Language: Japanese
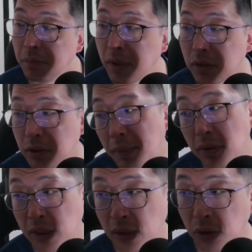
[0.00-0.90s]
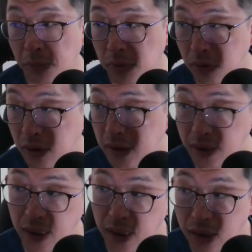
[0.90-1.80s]
マックス・ブリューさんとかもそうでした
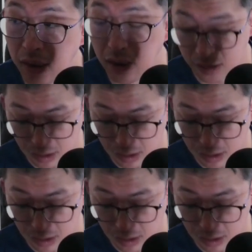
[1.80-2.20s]
ね。えー、って